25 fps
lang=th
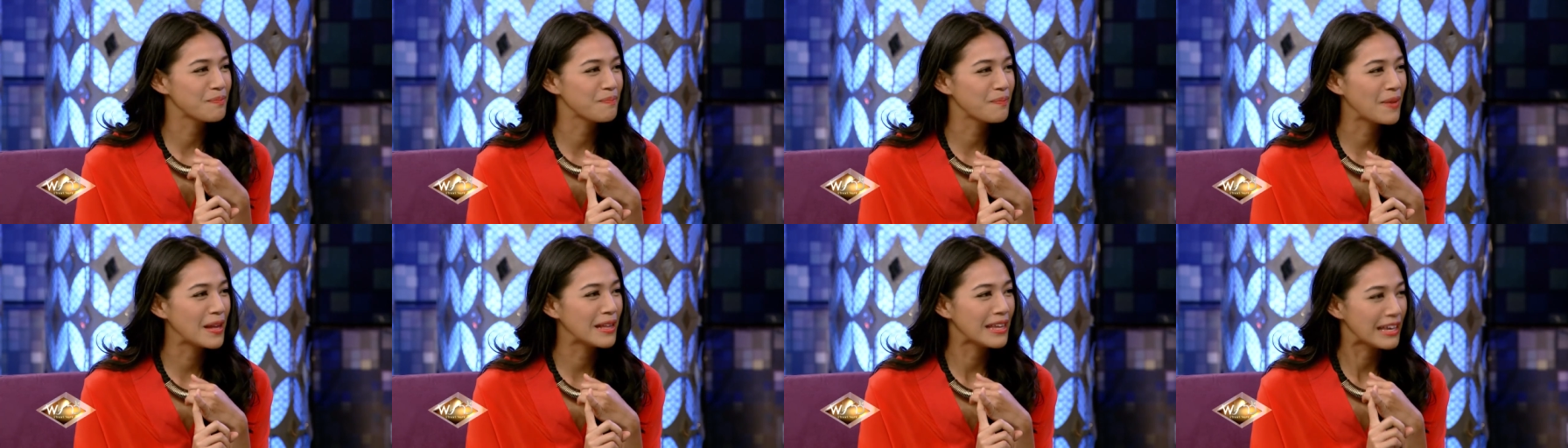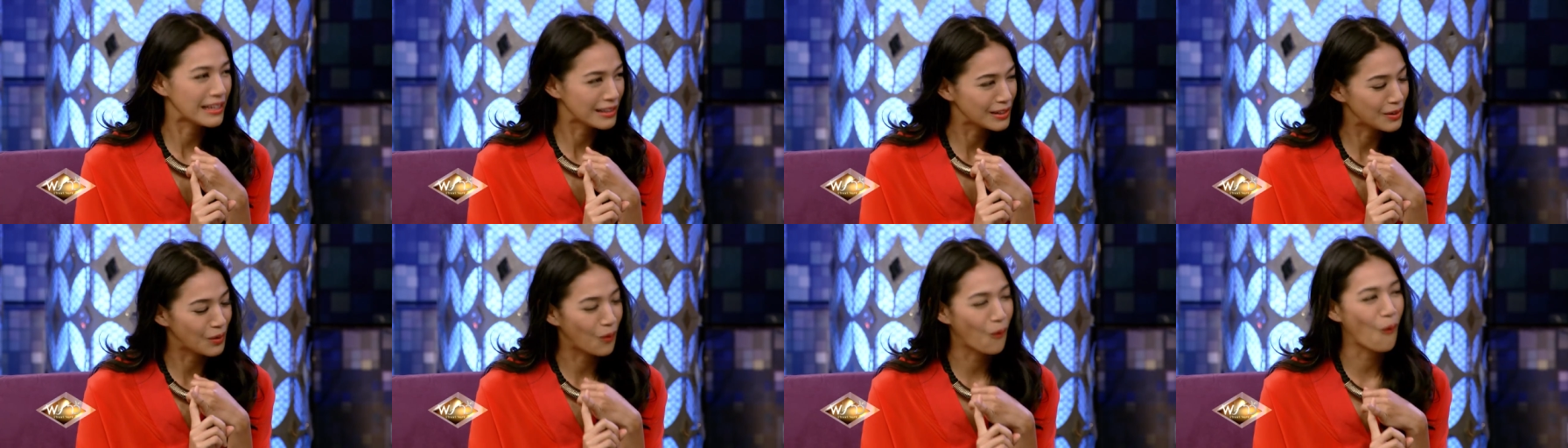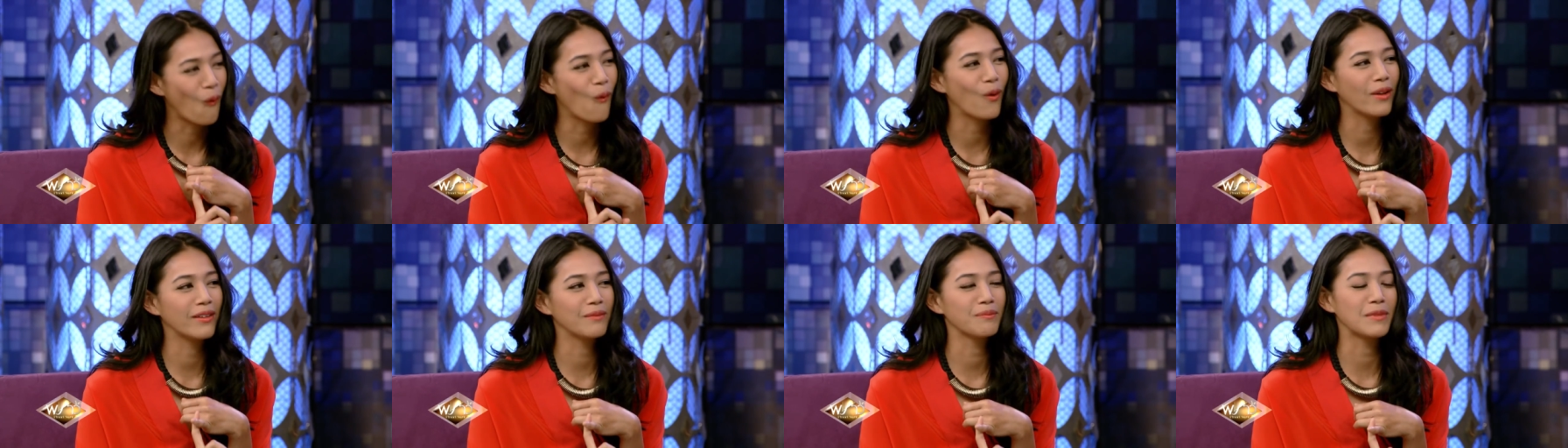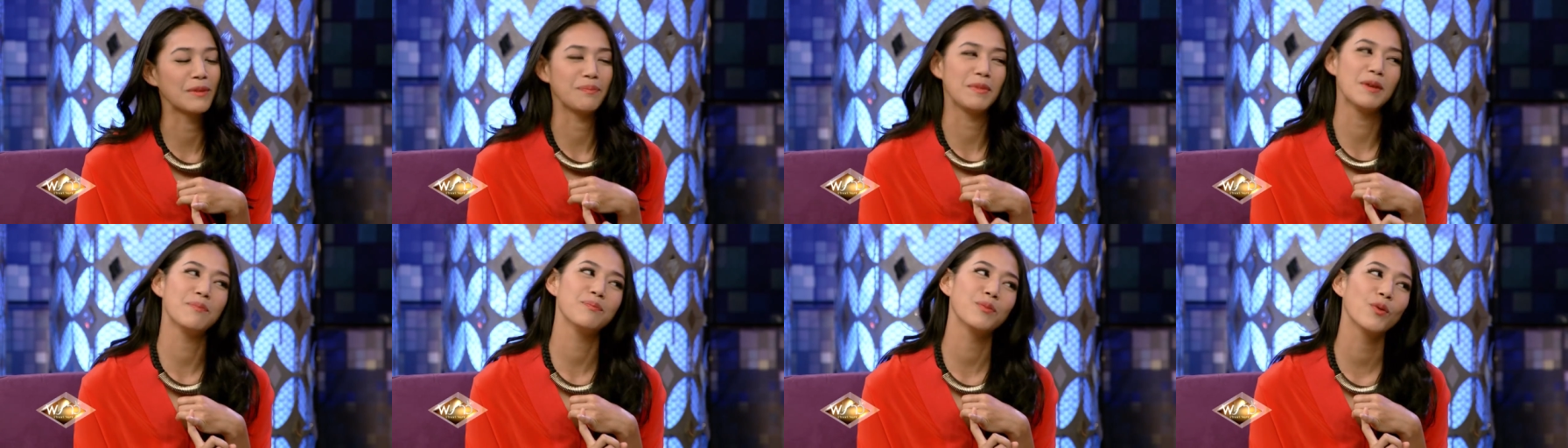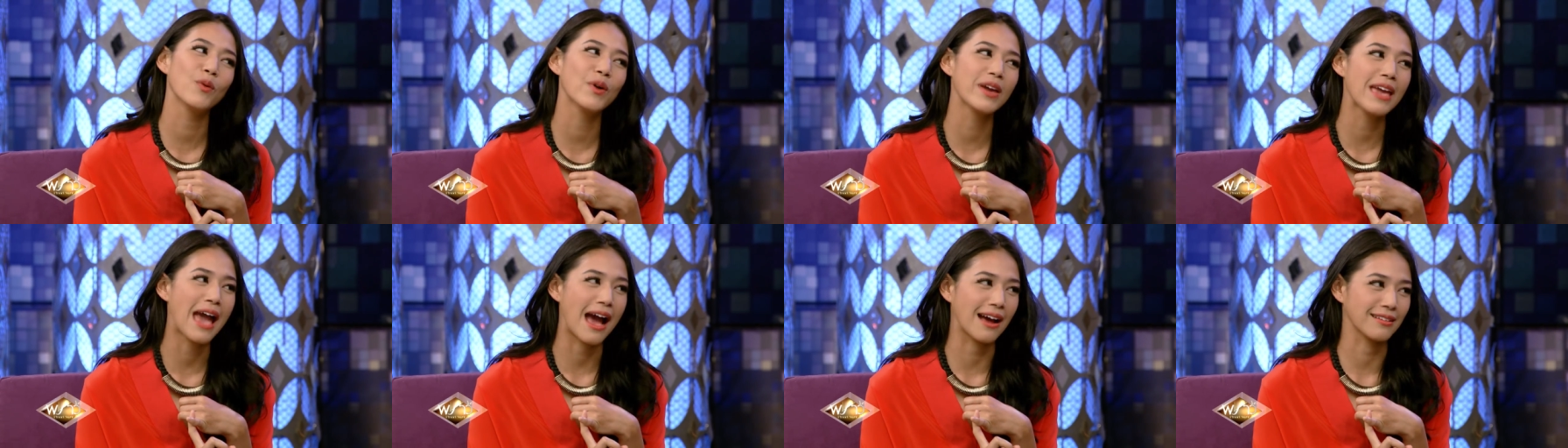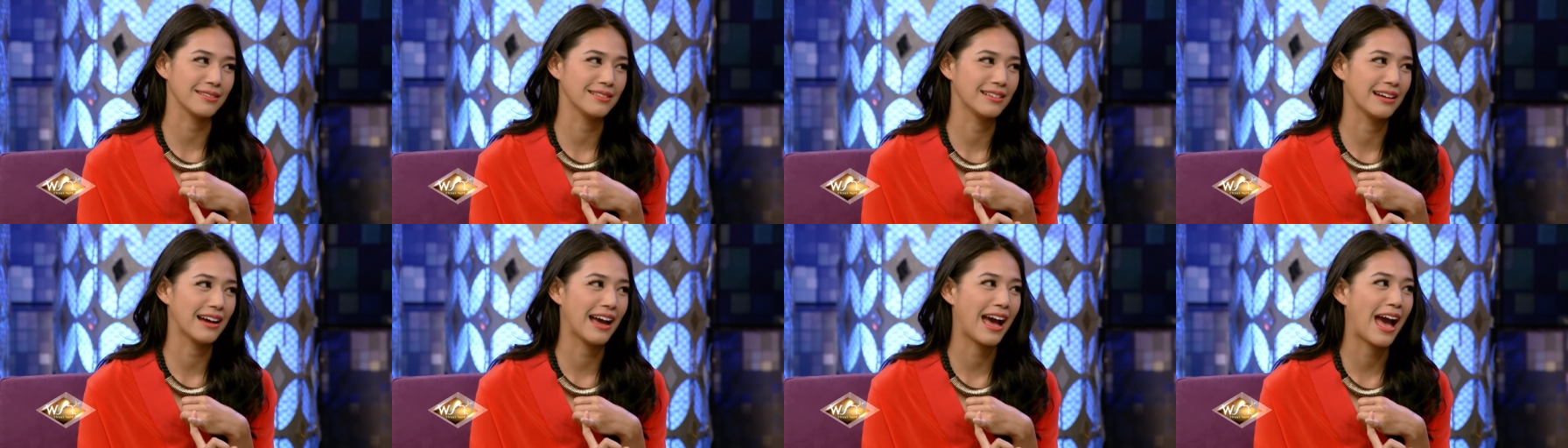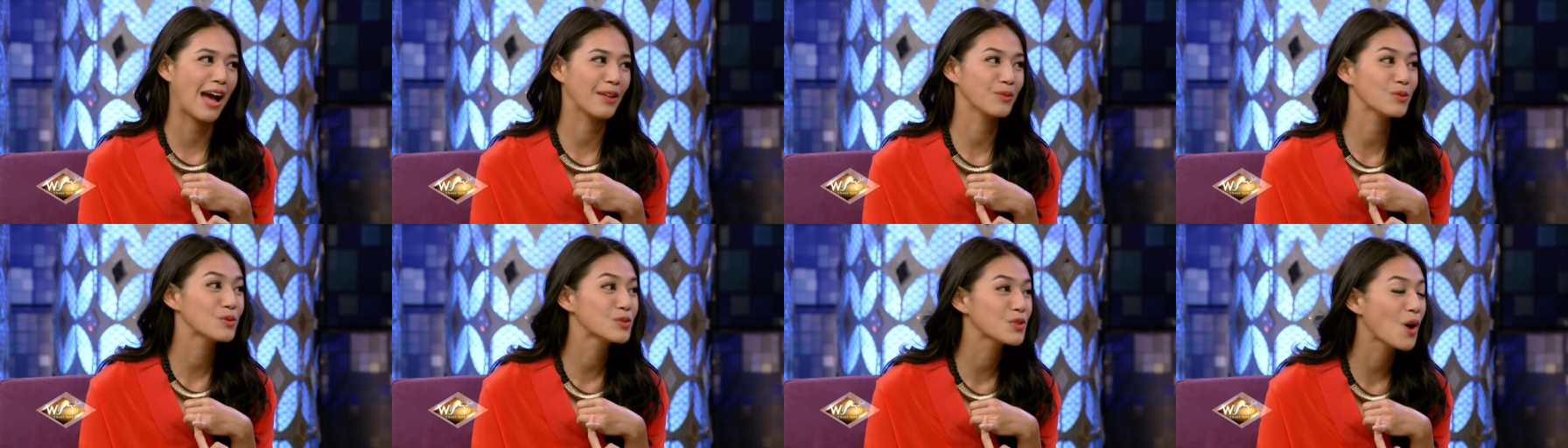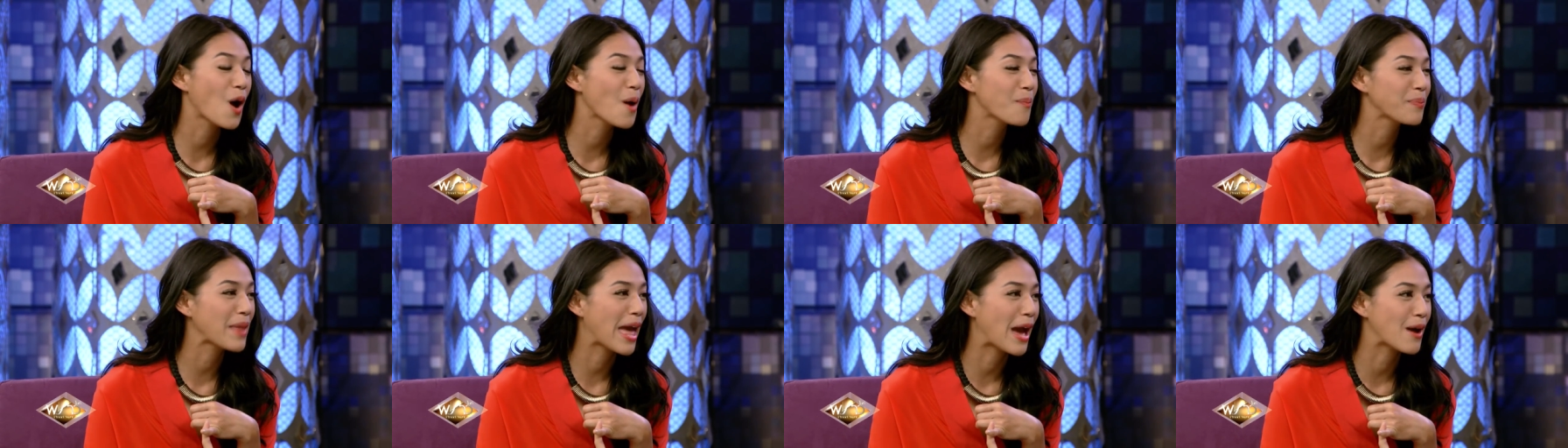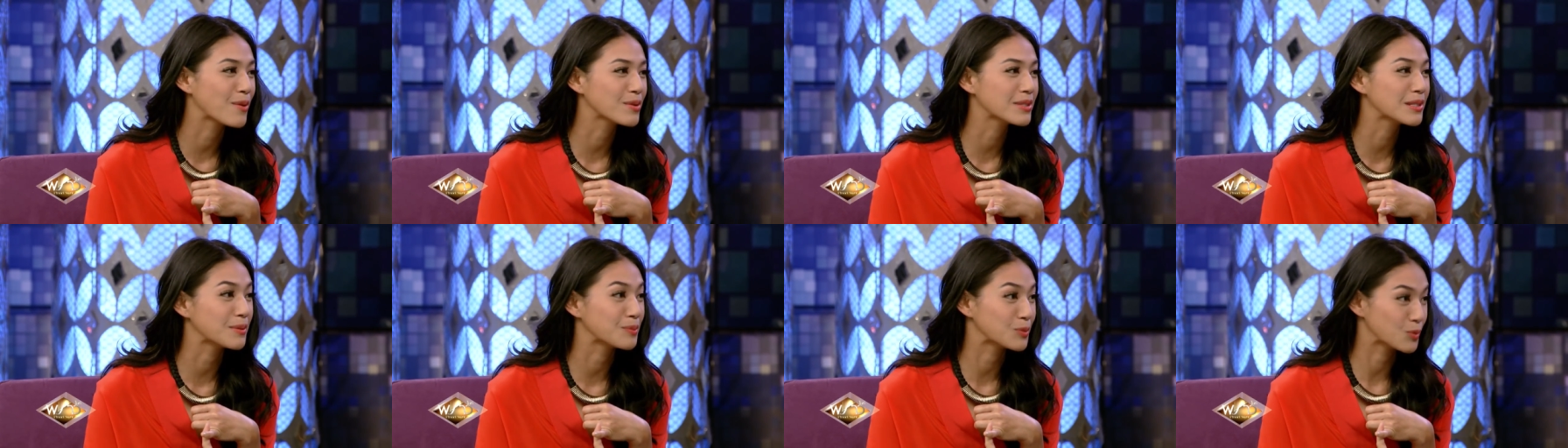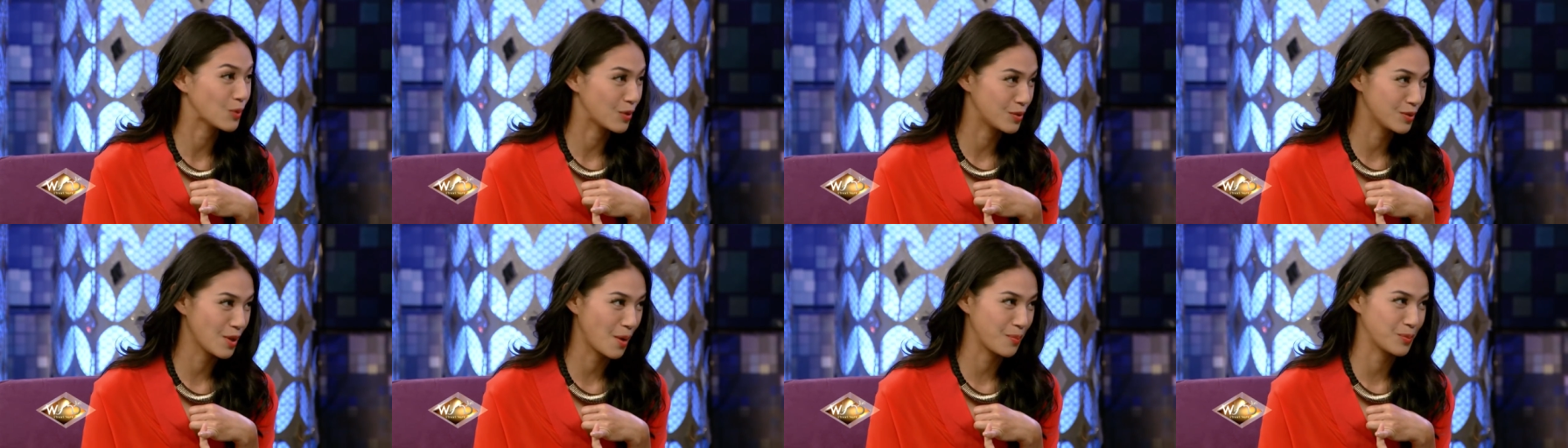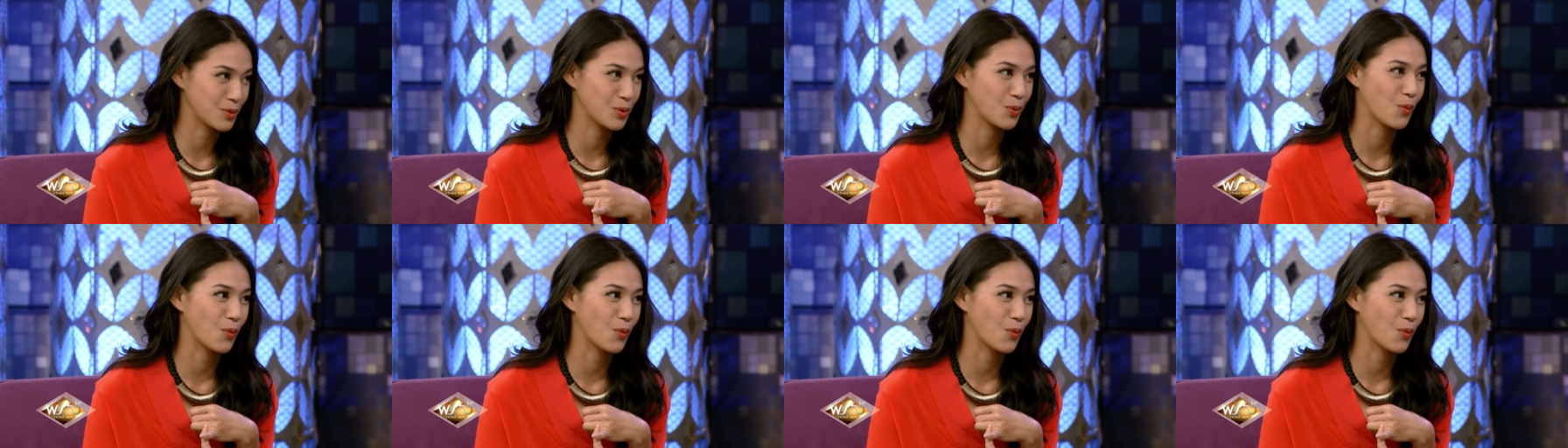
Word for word: เป็นอีกหนึ่งคนเหมือนพี่ปุ้ยอย่างหนึ่งค่ะนู่นชอบแนวสืบสวนสอบส